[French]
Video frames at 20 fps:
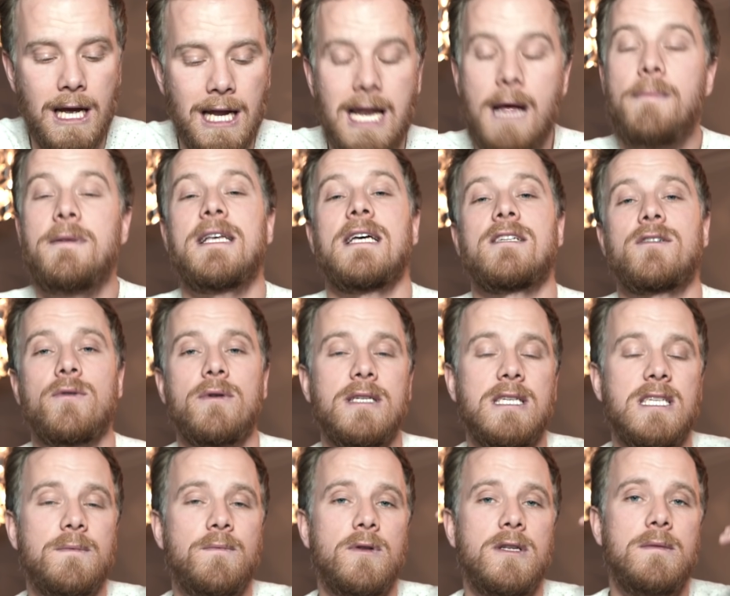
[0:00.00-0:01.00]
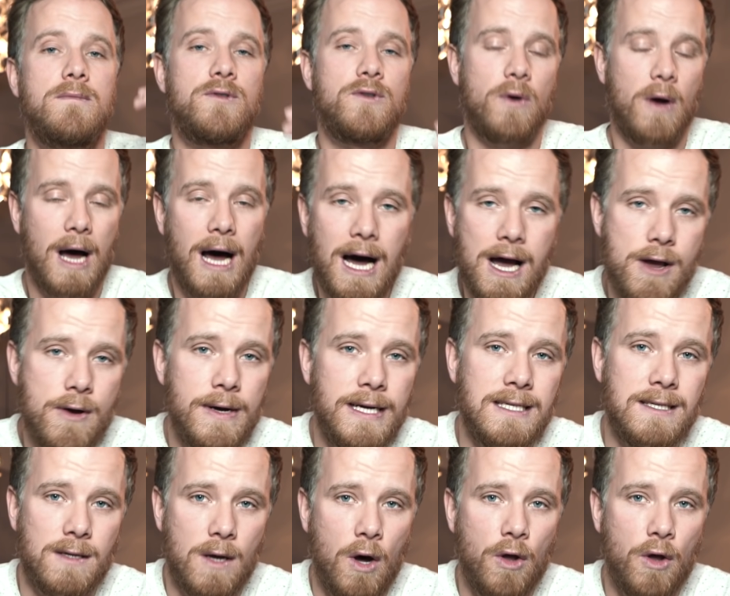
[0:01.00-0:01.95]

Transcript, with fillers: L'application est disponible sur iOS,